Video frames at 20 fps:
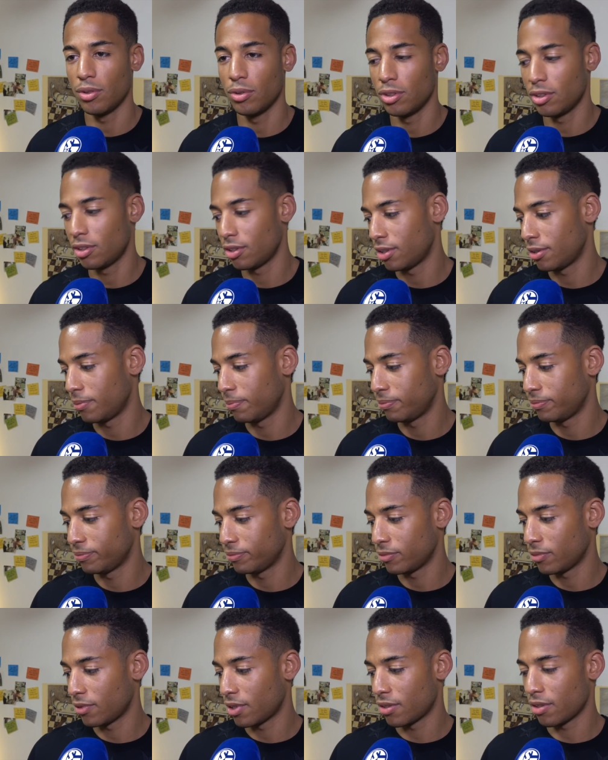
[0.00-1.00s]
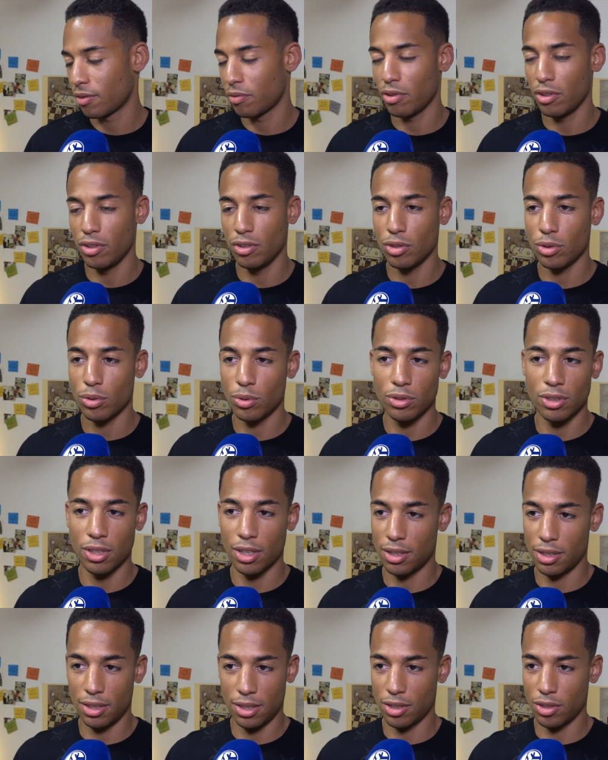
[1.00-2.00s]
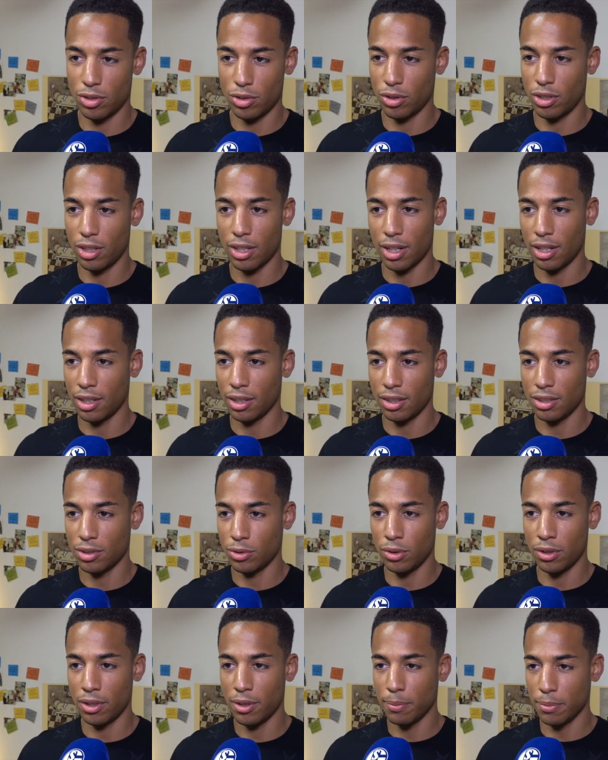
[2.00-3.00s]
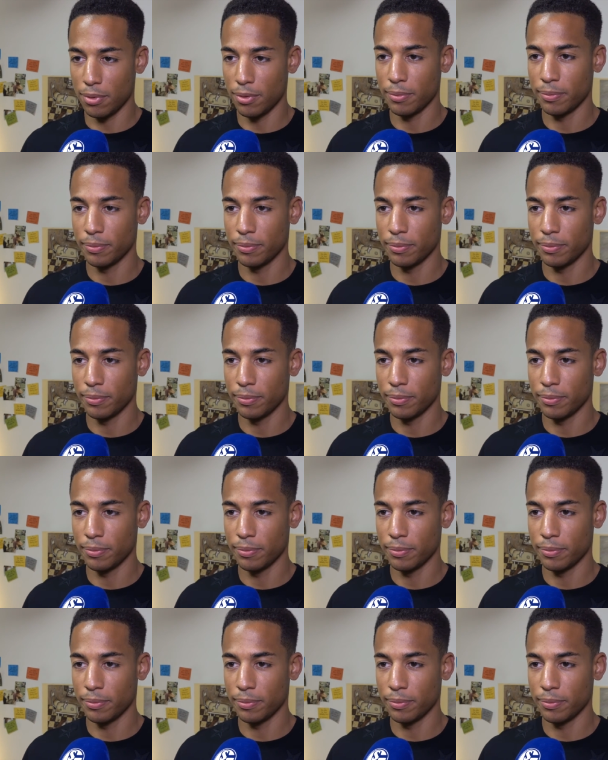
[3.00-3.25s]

Und ähm, deshalb finde ich es großartig, dass es solche Einrichtungen gibt.